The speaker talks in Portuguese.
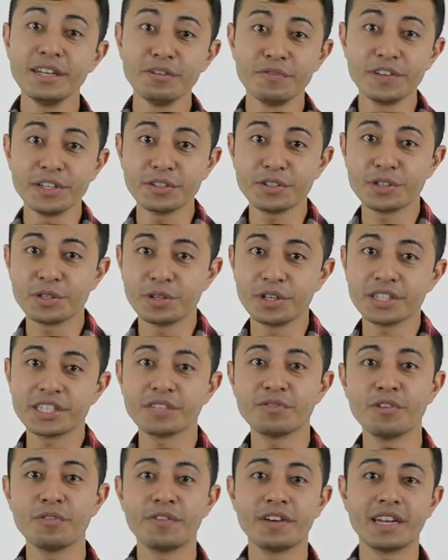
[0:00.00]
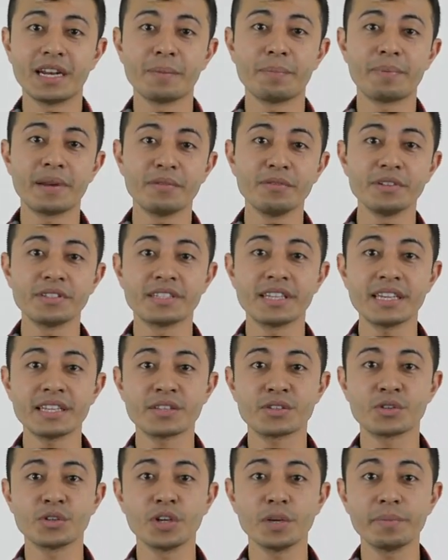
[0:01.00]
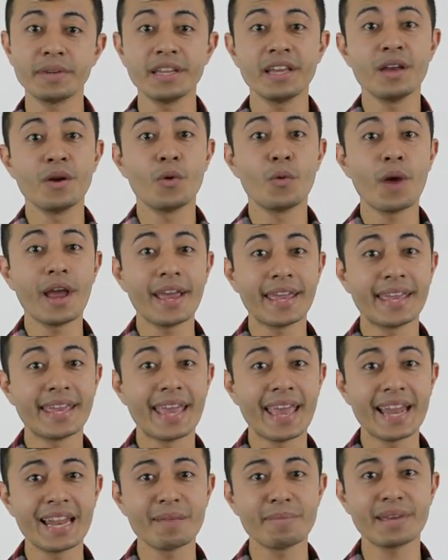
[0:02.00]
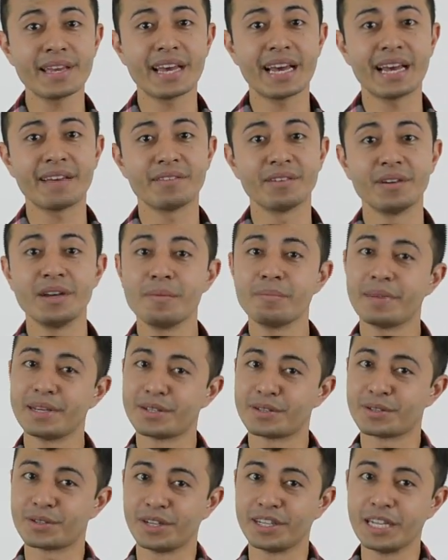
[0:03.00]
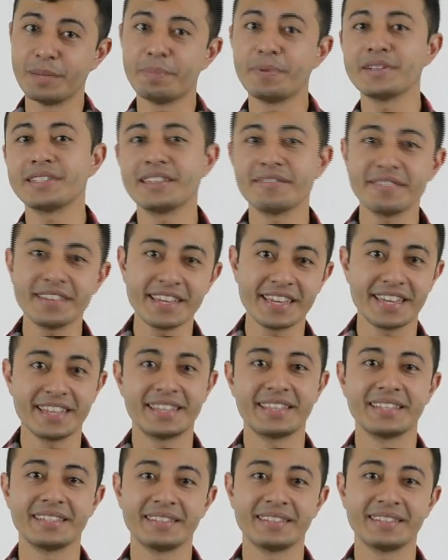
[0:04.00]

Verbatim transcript: E no vídeo de hoje eu vou falar para você sobre o RL amigável, mas só depois da vinheta.